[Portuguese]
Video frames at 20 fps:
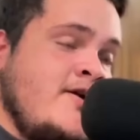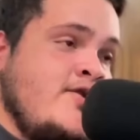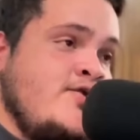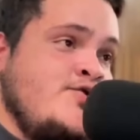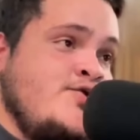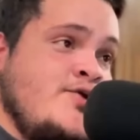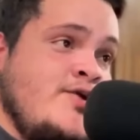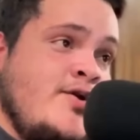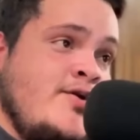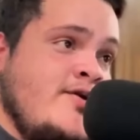para
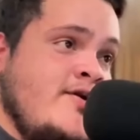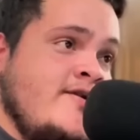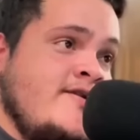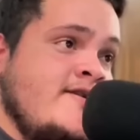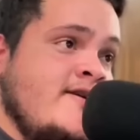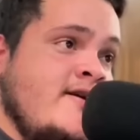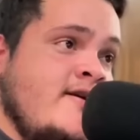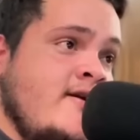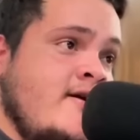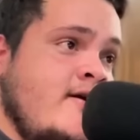ajudar o
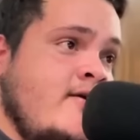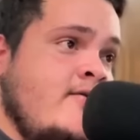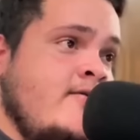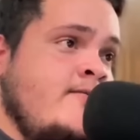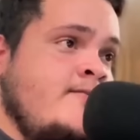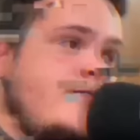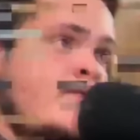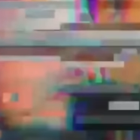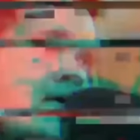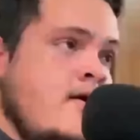nosso canal
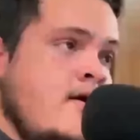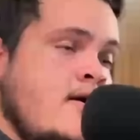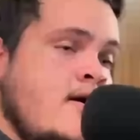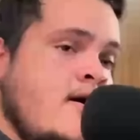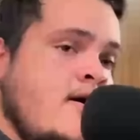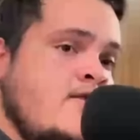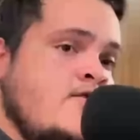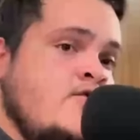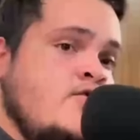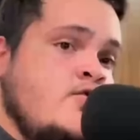e
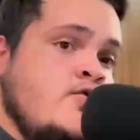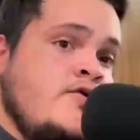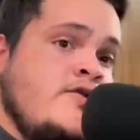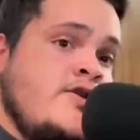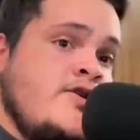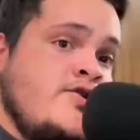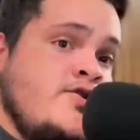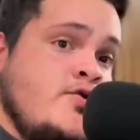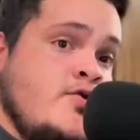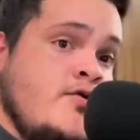caso tu
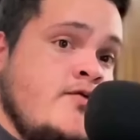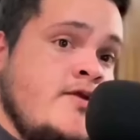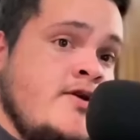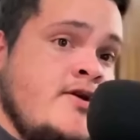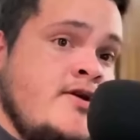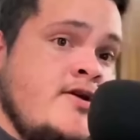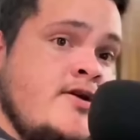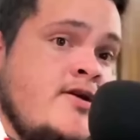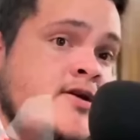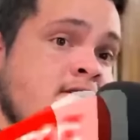seja novo
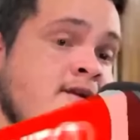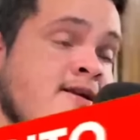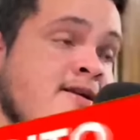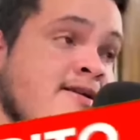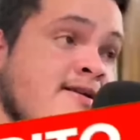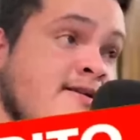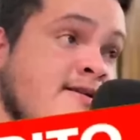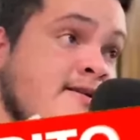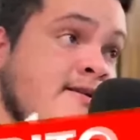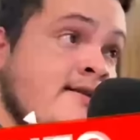aqui,
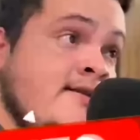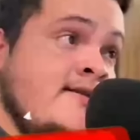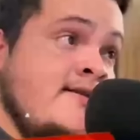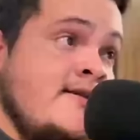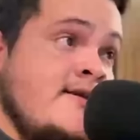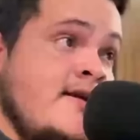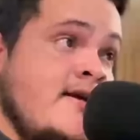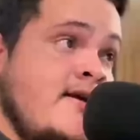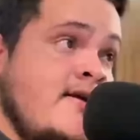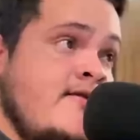se
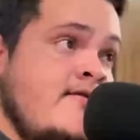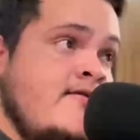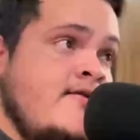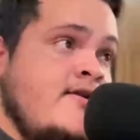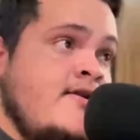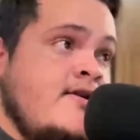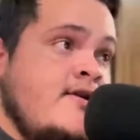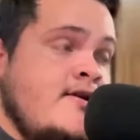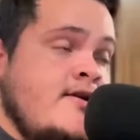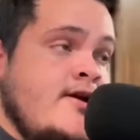
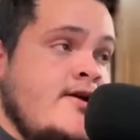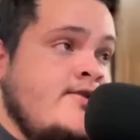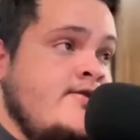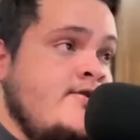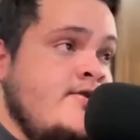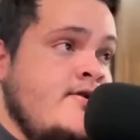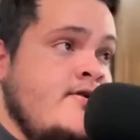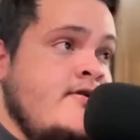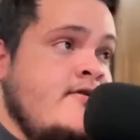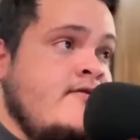inscreve e
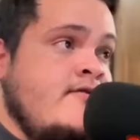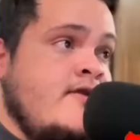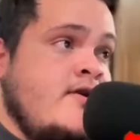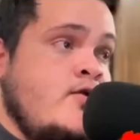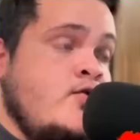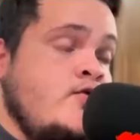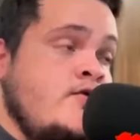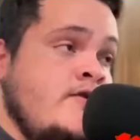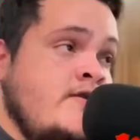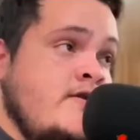ativa
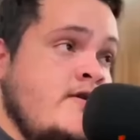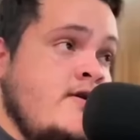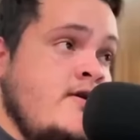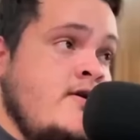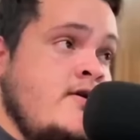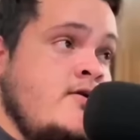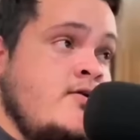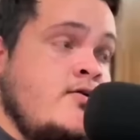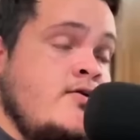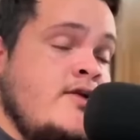o
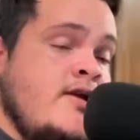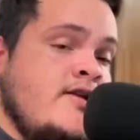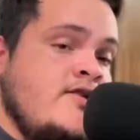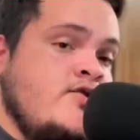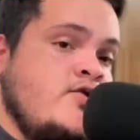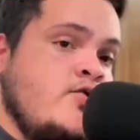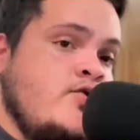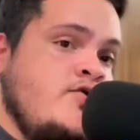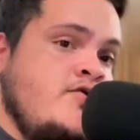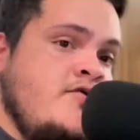sino das